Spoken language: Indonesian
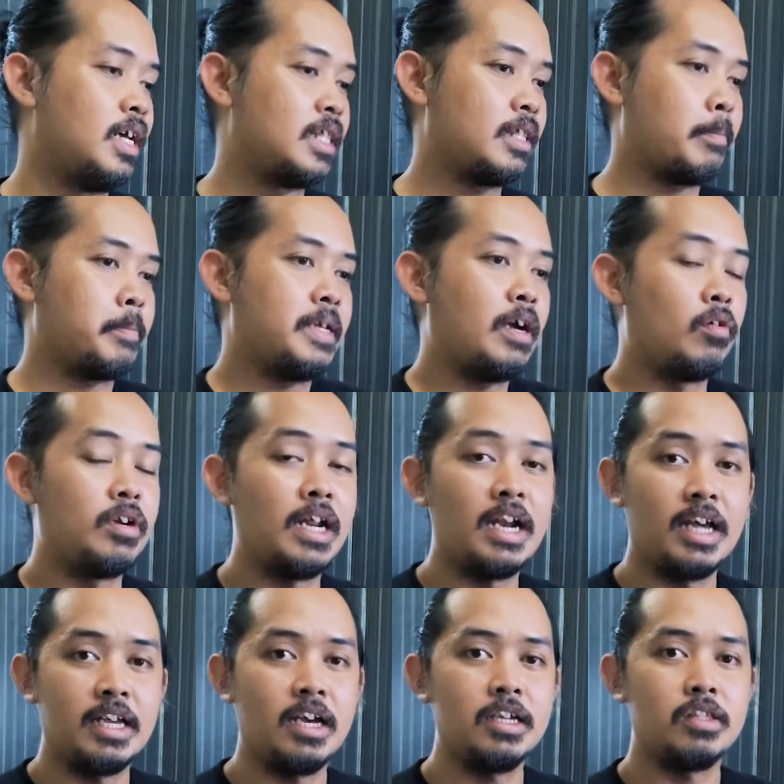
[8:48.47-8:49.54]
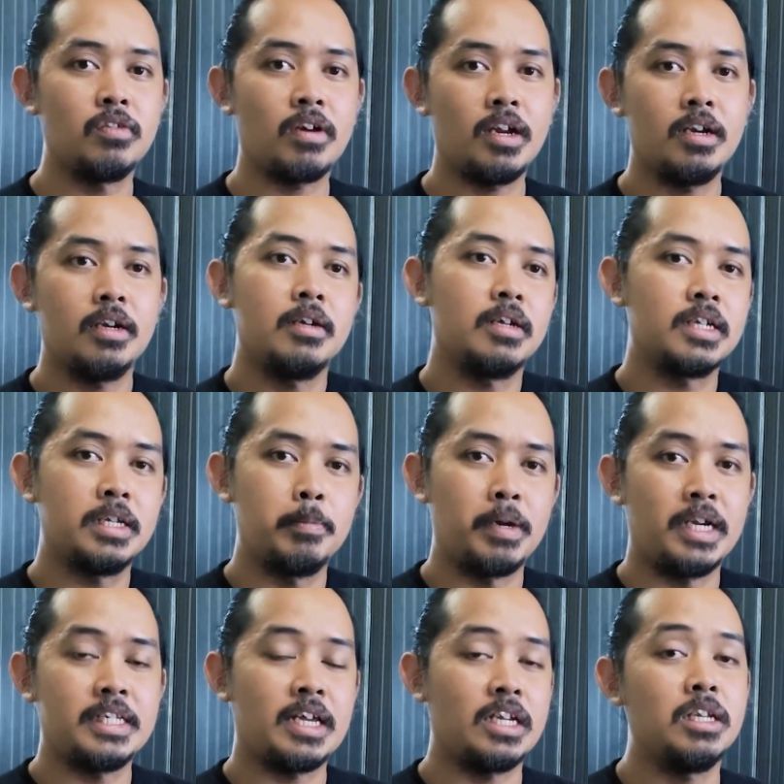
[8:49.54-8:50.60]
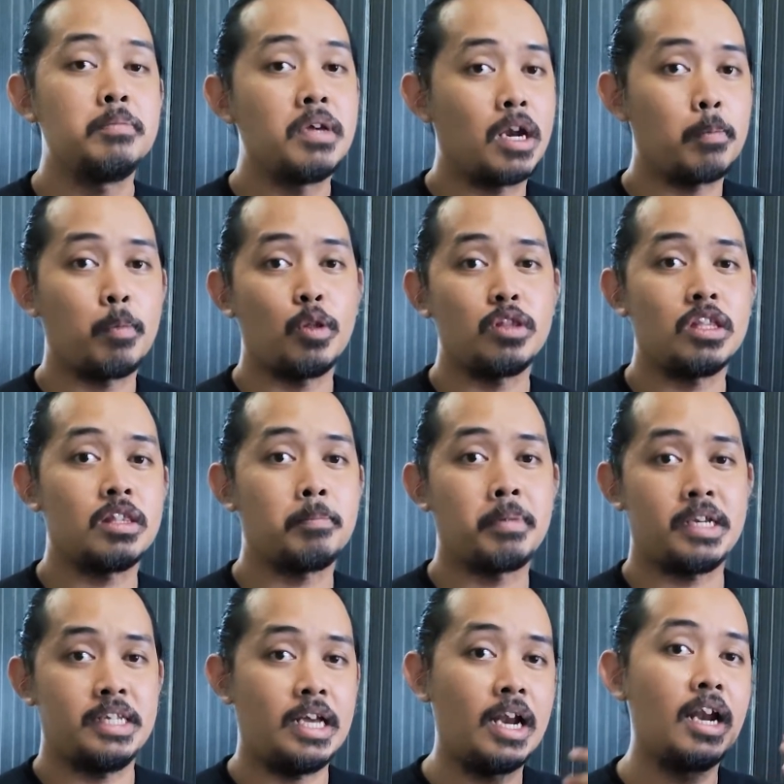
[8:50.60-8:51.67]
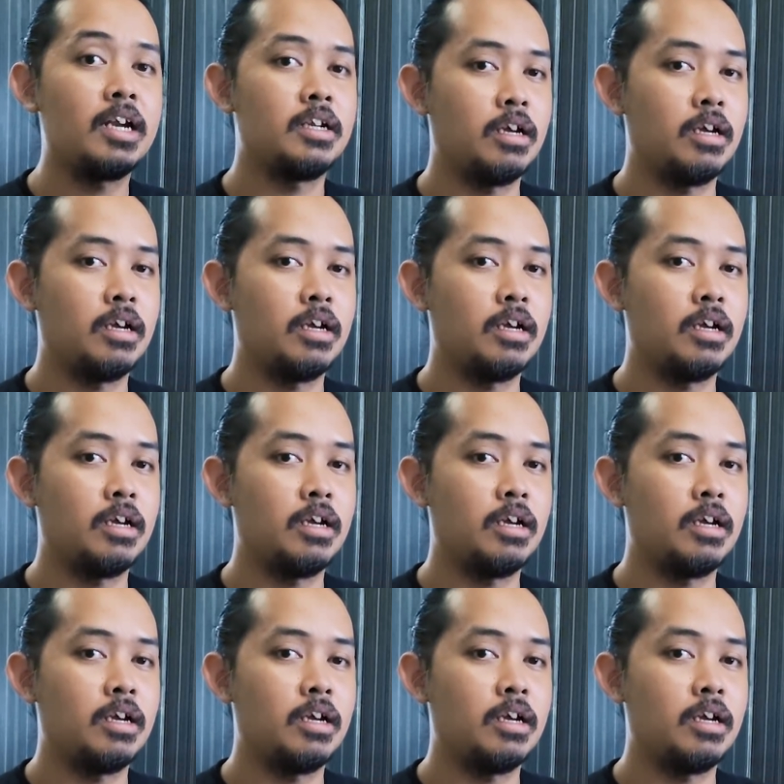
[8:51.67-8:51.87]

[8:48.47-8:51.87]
tapi ya udahlah ya itu kan gimana caranya biar plot tetap berjalan